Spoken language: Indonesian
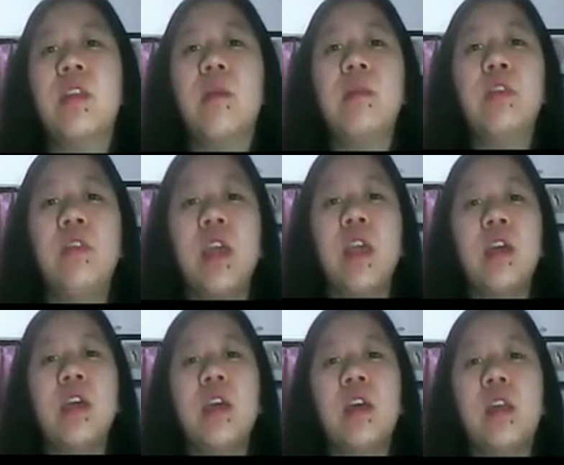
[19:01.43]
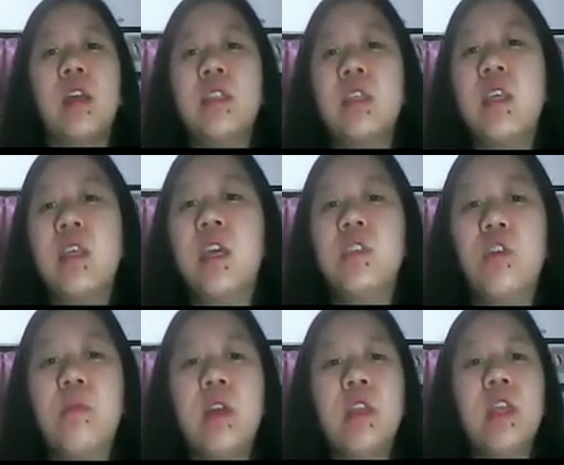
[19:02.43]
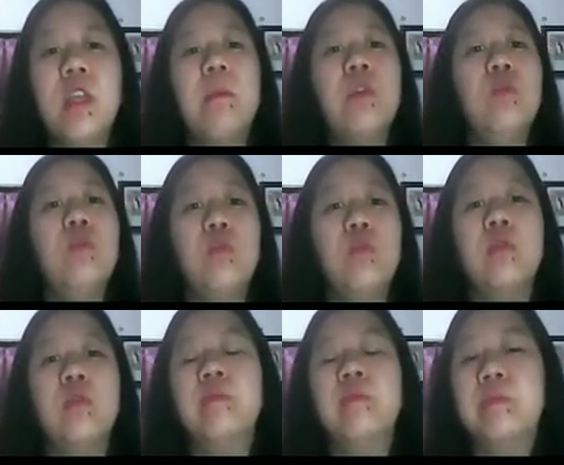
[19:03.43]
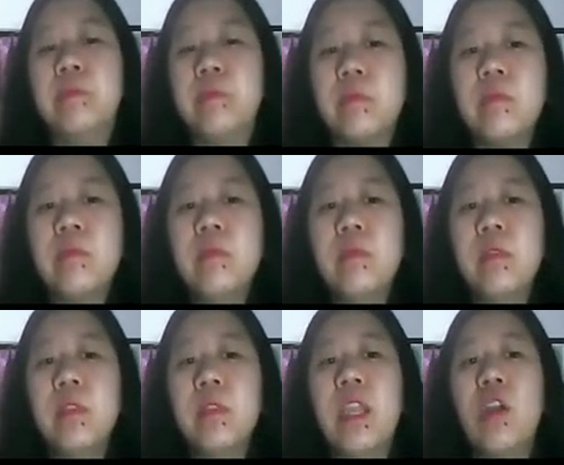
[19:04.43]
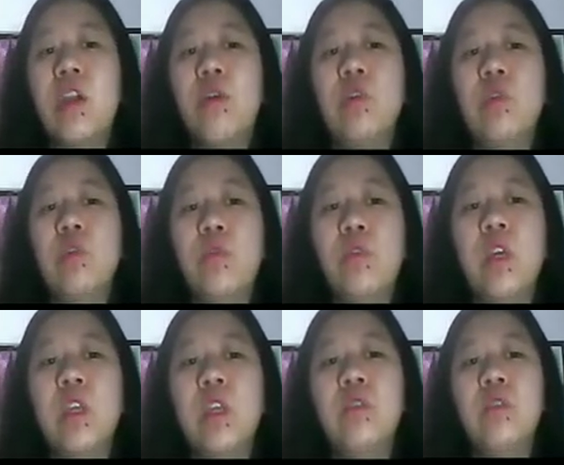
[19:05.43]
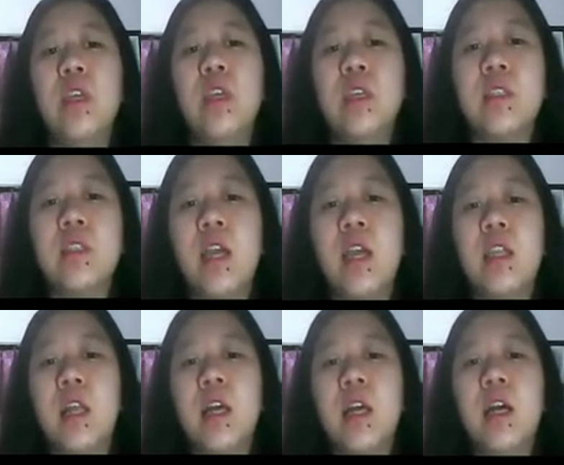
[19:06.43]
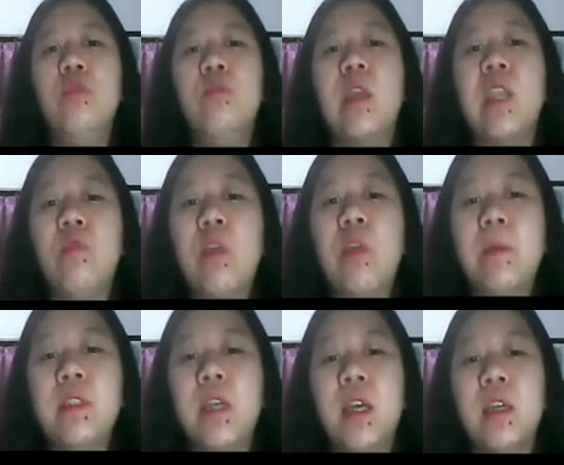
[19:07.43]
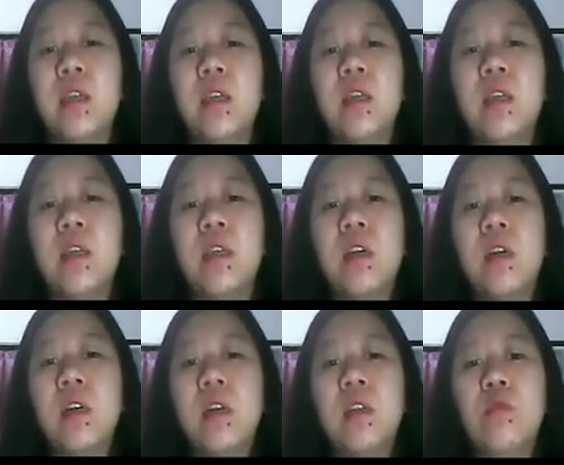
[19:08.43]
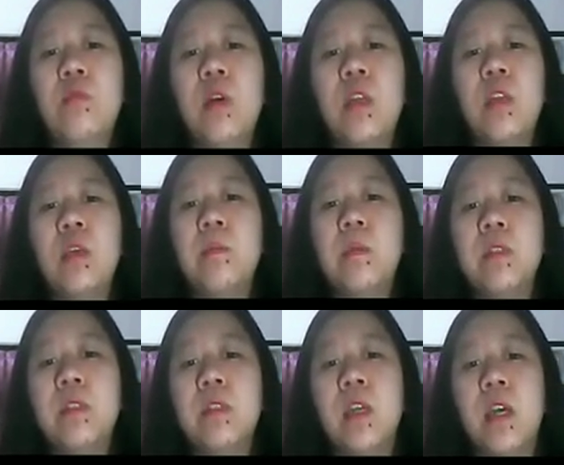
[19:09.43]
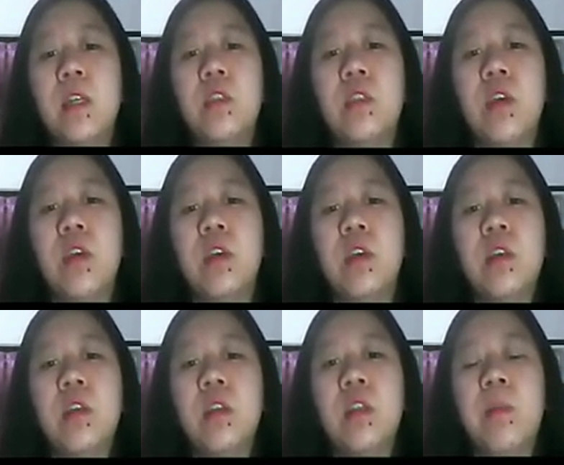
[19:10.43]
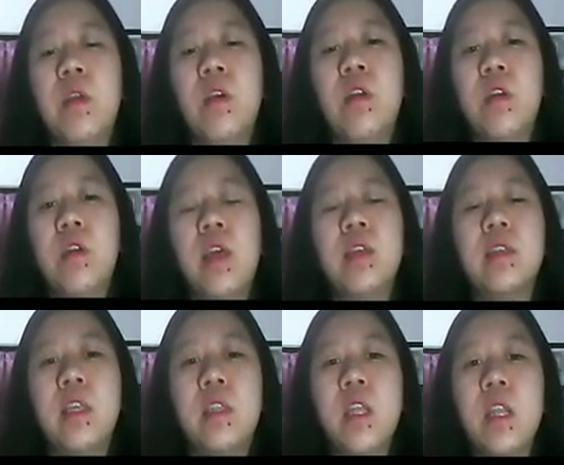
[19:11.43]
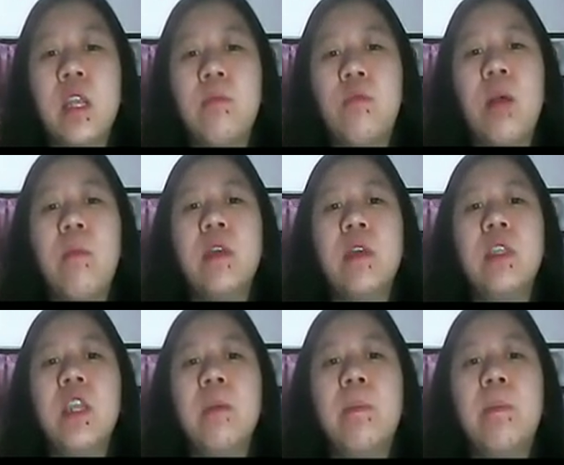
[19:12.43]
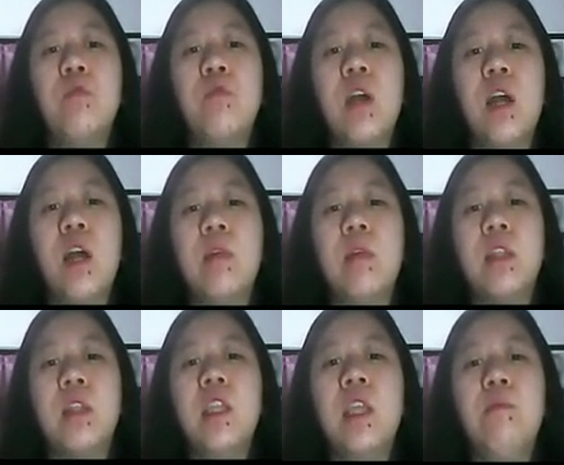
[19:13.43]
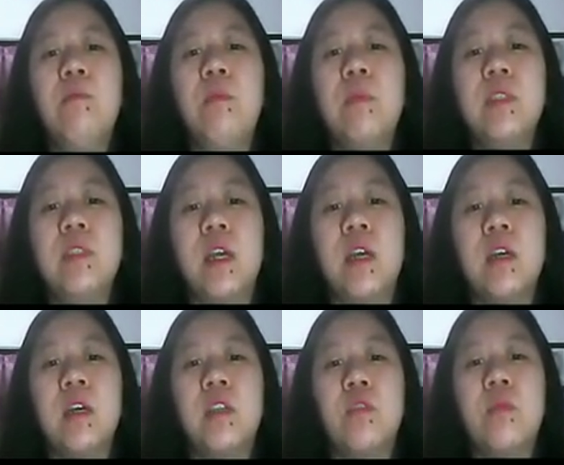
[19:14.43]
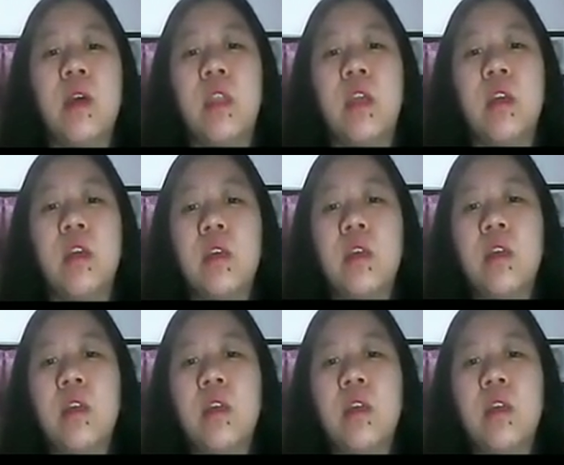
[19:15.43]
Nah, betul ya. Rizky ya, jawabannya yang menumbung. Jadi kalau menumbung, itu ciri khasnya adalah ketubannya udah pecah. Ketubannya pecah gitu ya. Tapi kalau yang si terkemuka masih di depan muka, berarti dia belum pecah ketubannya.